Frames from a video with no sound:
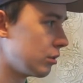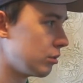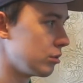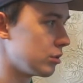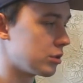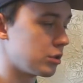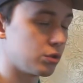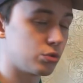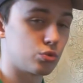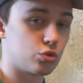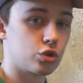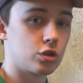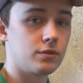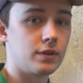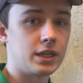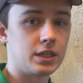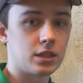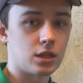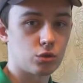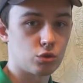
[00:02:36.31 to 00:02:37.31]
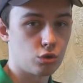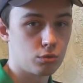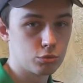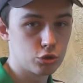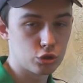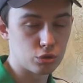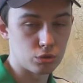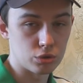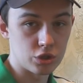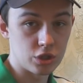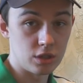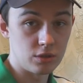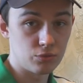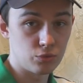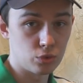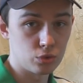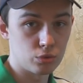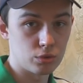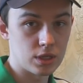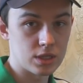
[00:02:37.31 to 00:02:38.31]
то есть это уже говорит о том, что
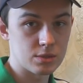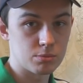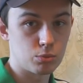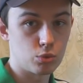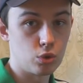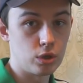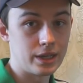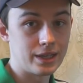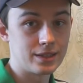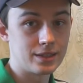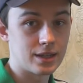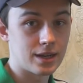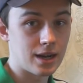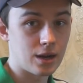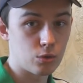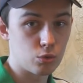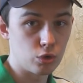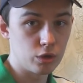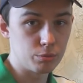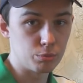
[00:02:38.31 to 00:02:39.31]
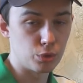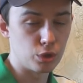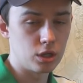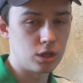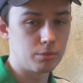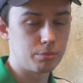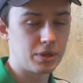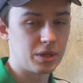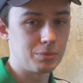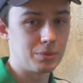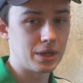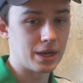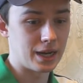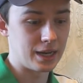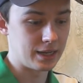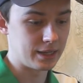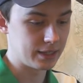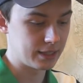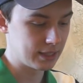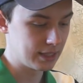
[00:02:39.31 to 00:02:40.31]
телефон у нас более дорогой, более
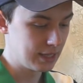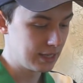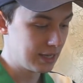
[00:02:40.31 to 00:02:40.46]
премиальный.